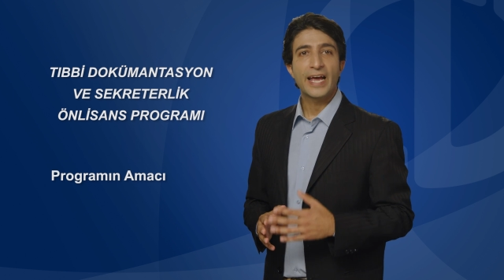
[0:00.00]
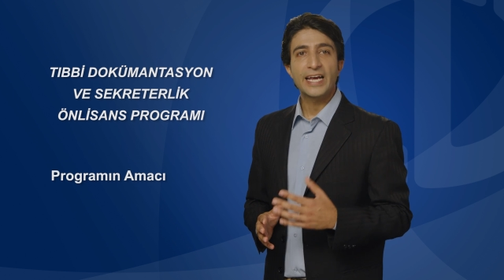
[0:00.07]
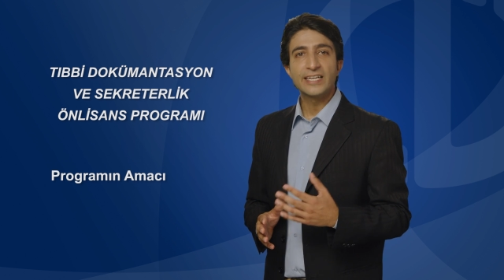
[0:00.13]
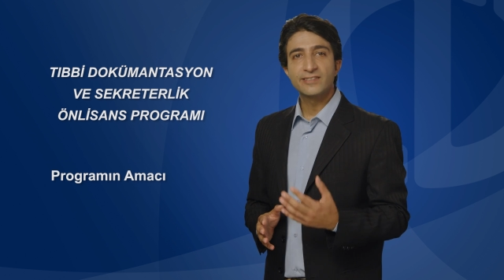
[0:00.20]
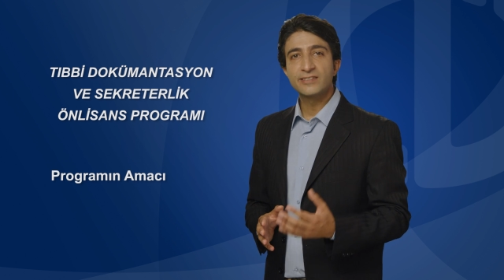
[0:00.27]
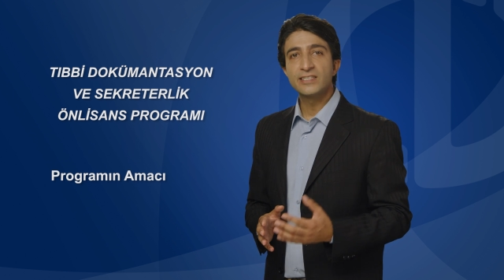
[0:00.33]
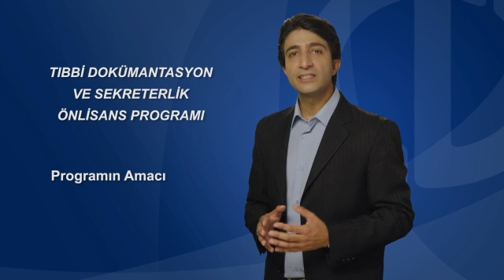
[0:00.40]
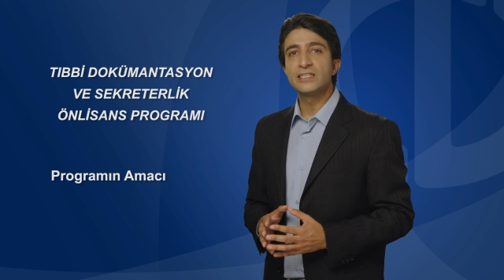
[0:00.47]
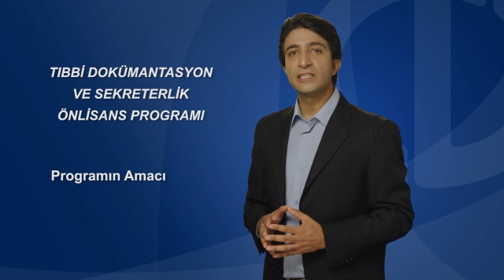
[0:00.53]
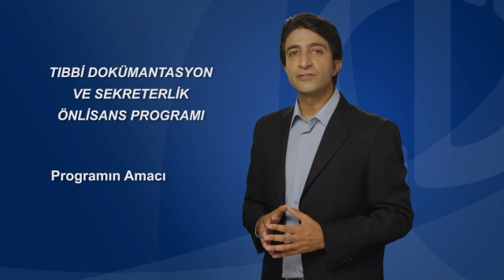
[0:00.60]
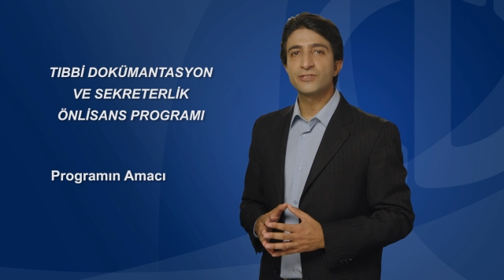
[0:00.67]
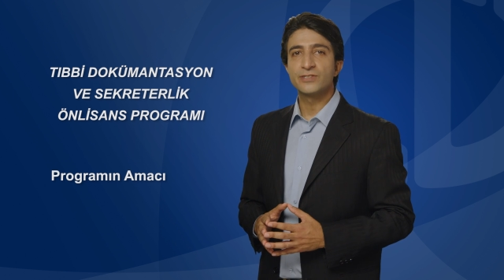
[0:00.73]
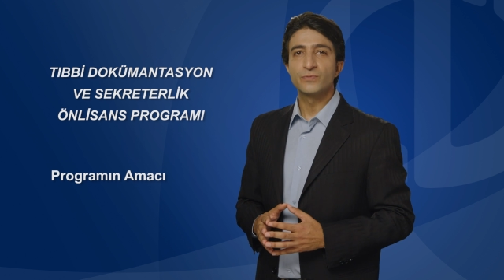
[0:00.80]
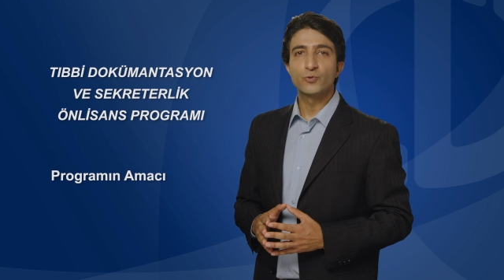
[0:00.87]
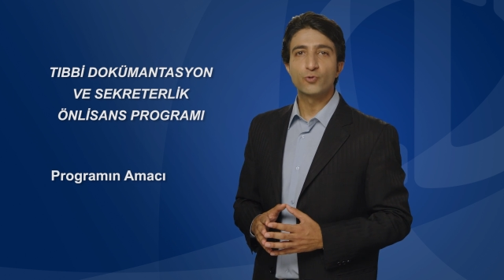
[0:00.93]
etkin
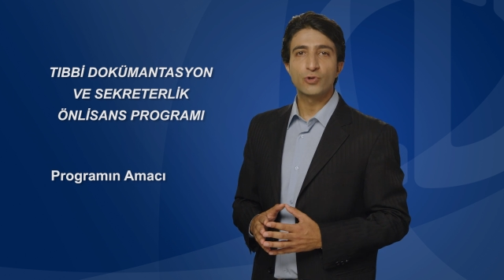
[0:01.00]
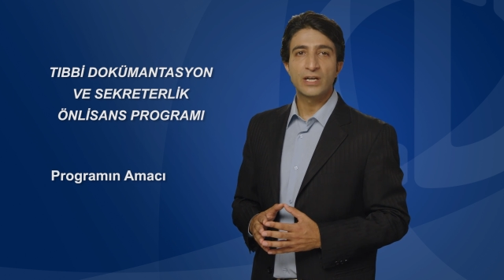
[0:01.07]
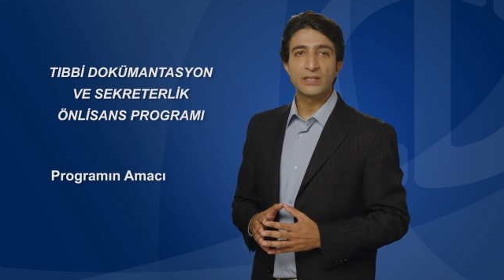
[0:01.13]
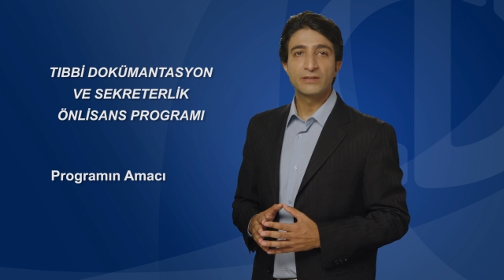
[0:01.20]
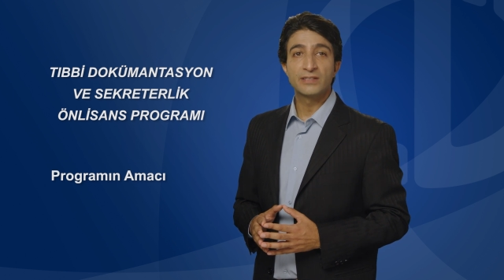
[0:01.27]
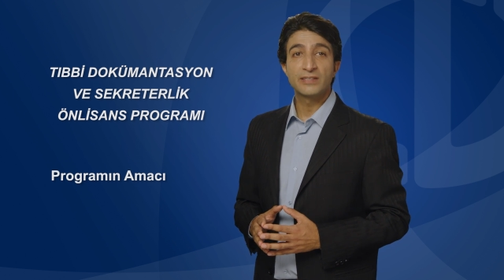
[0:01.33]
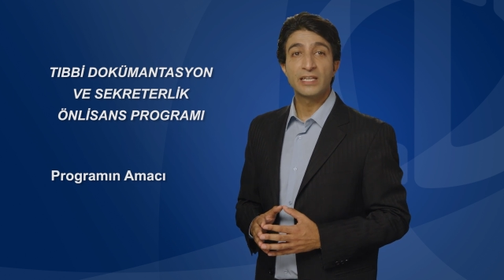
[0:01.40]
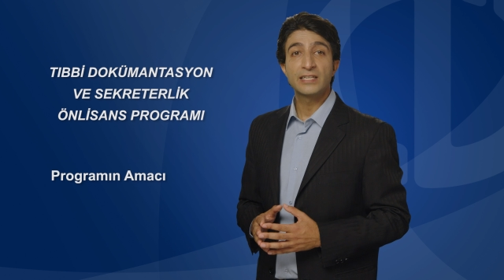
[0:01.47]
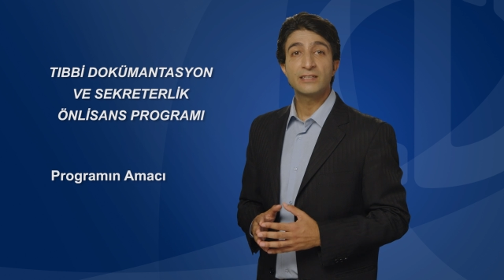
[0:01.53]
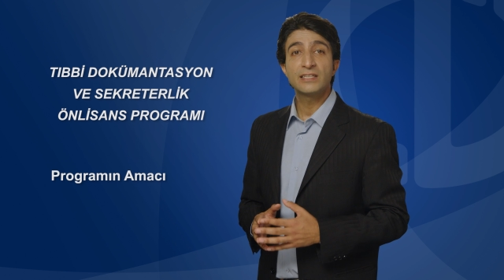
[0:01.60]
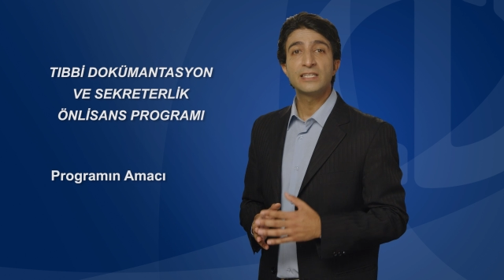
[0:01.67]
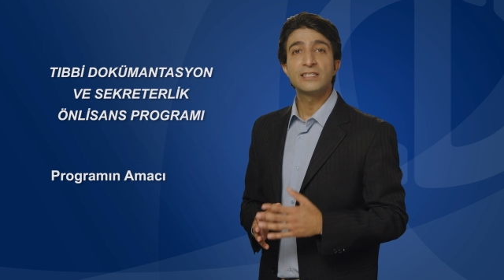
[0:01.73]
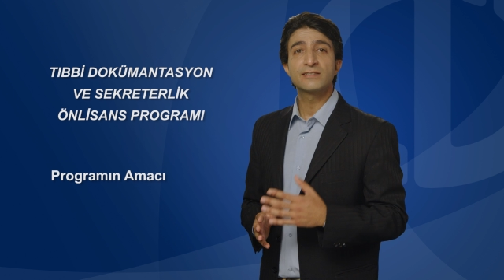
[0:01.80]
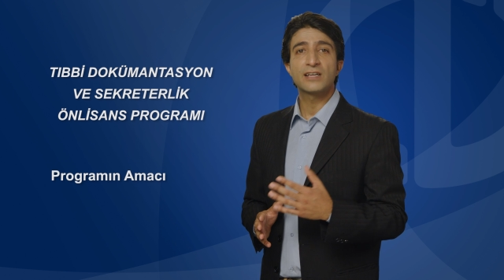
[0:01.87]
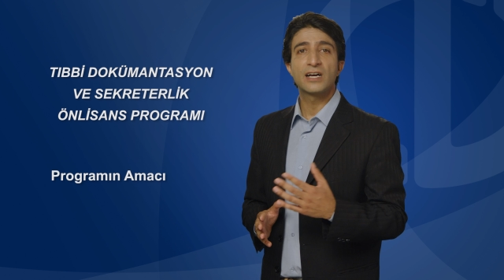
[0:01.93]
iletişim kuran
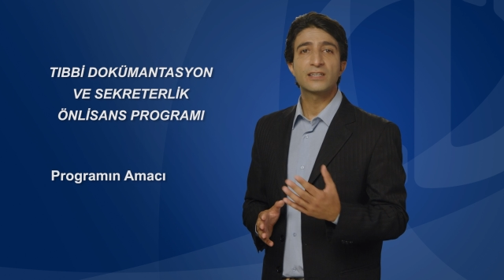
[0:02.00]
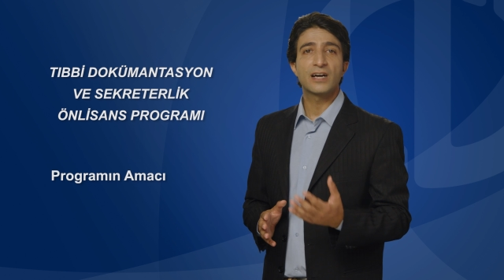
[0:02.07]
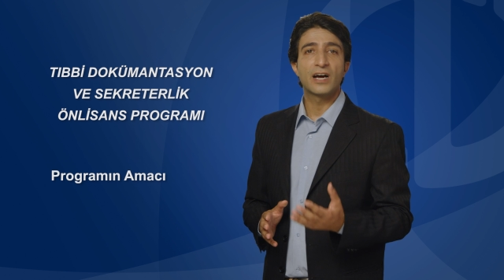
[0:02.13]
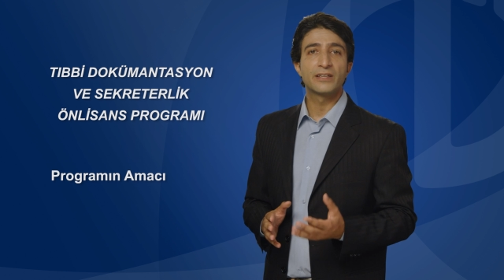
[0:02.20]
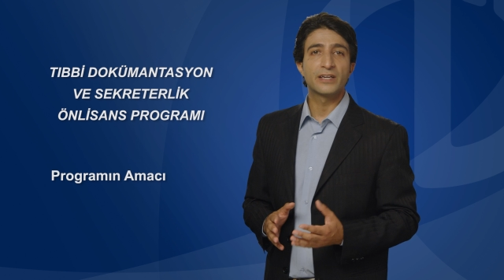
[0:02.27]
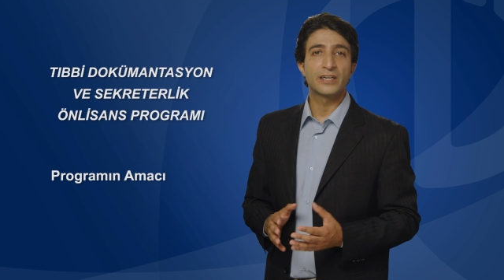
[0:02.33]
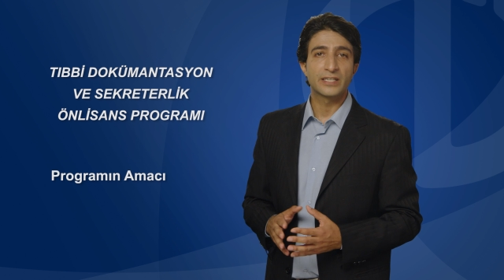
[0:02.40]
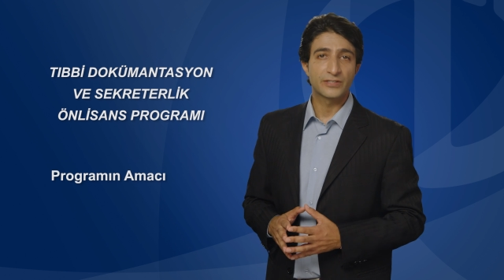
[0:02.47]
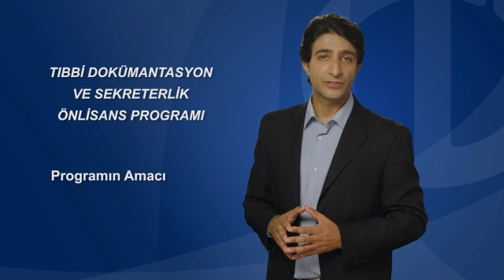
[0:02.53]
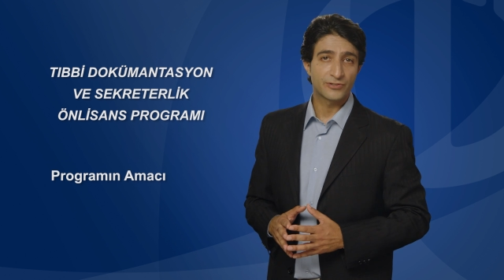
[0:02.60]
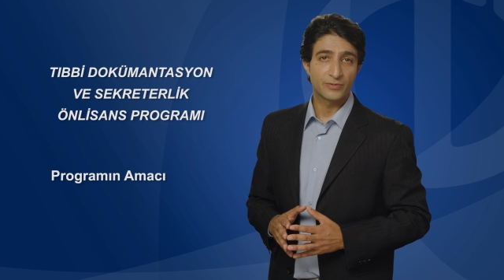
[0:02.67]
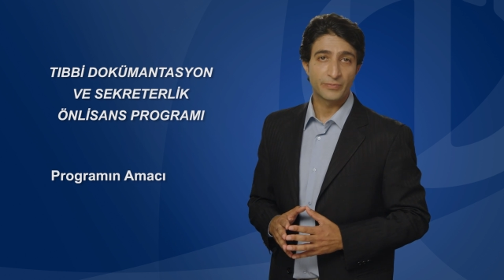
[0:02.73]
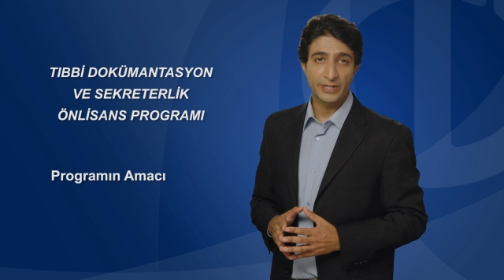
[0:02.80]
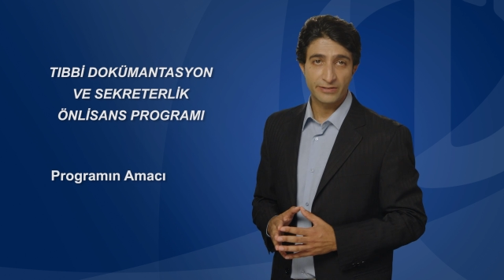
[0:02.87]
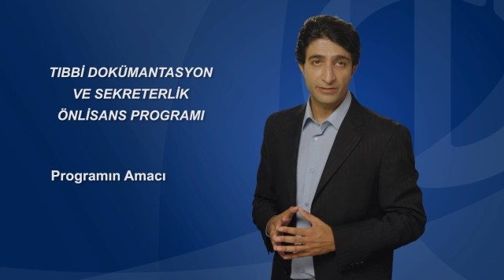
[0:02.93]
nitelikli insan kaynağı
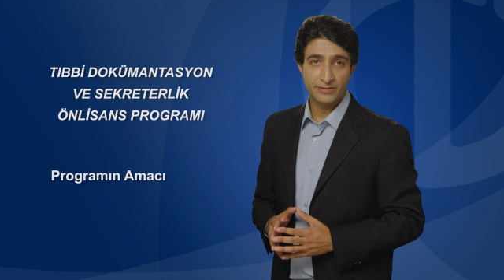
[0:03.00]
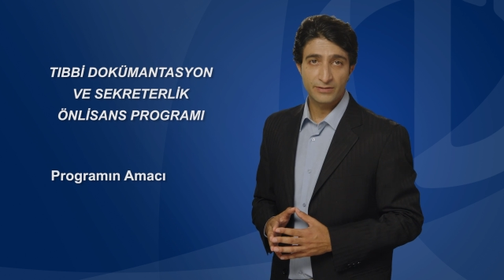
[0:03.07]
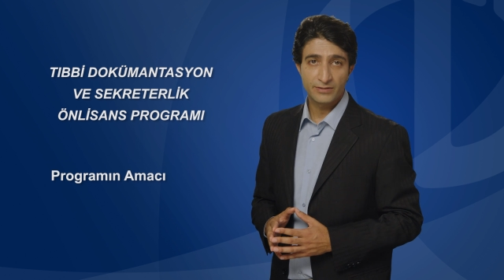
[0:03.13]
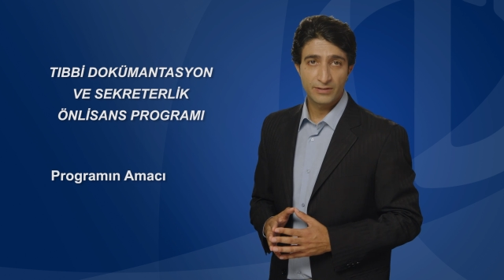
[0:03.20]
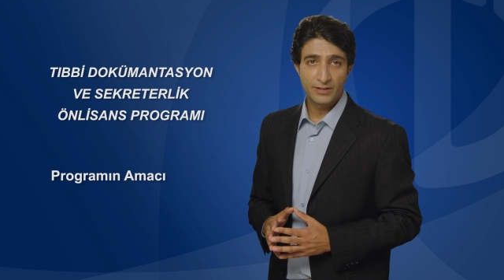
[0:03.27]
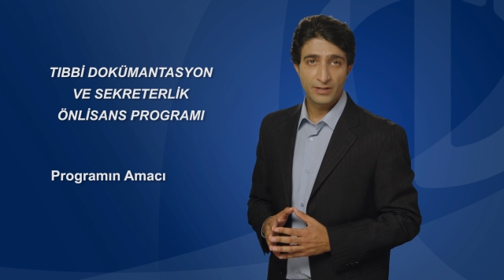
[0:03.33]
yetiştirmektir.